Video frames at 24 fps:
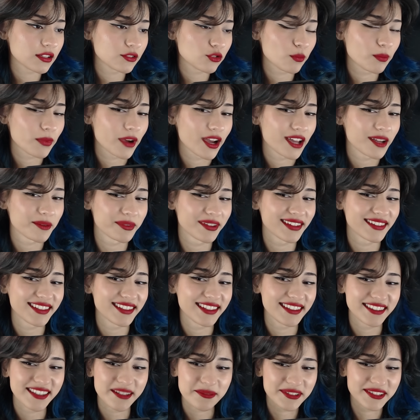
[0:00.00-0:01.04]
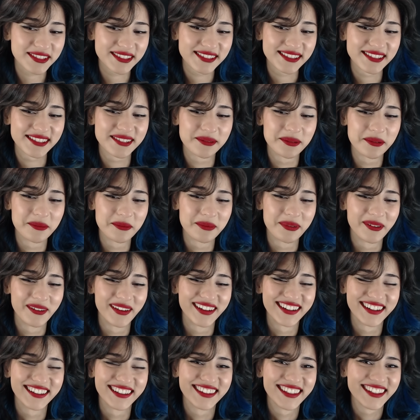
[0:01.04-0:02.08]
Yo Barbara değil ne kızın ismi bu
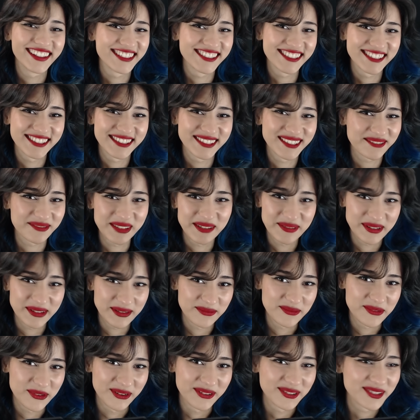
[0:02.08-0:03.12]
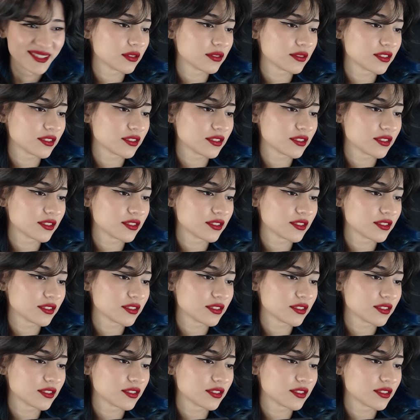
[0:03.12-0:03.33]
arada? Kızın ismini bilmiyoruz.